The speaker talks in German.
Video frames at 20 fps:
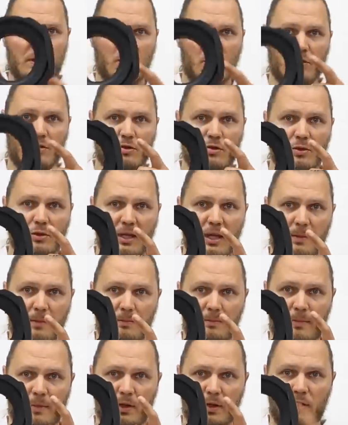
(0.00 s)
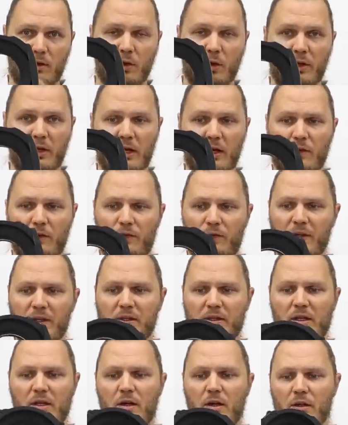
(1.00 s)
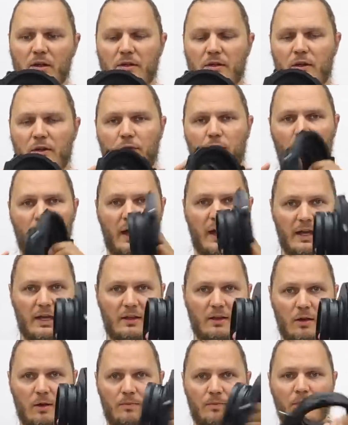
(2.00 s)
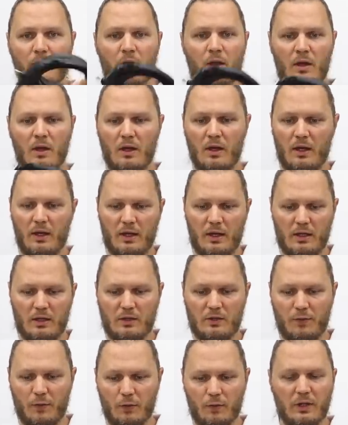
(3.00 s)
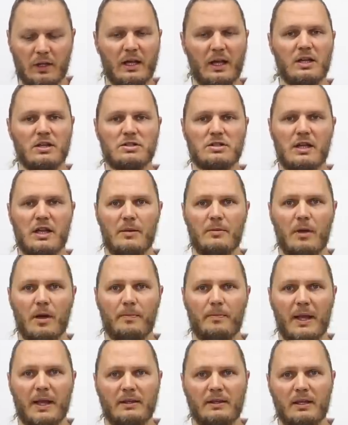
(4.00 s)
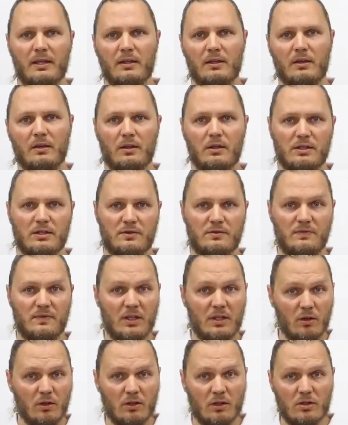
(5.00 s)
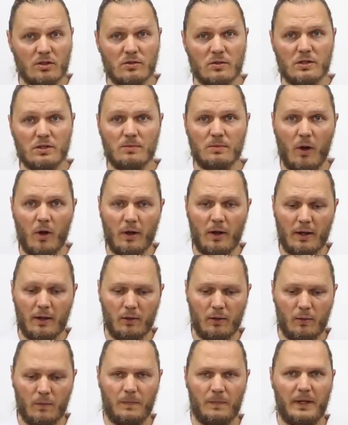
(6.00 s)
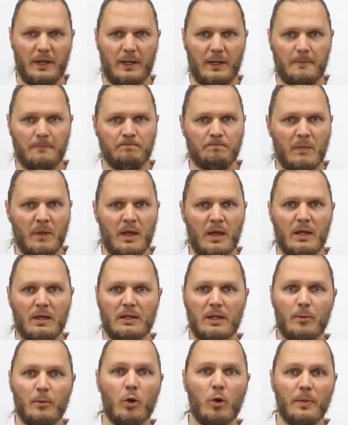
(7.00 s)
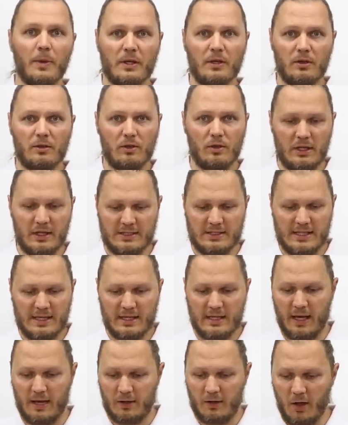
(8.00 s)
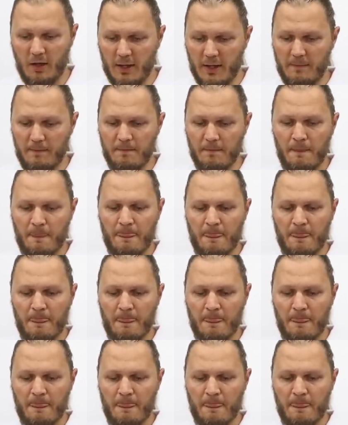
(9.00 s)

ein Video zu dem neuen Filterhalter von Haida. Äh, das Fotokästchen hat mich gebeten, da ein Video dazu zu machen und äh, dem komme ich natürlich sehr gerne nach. Äh,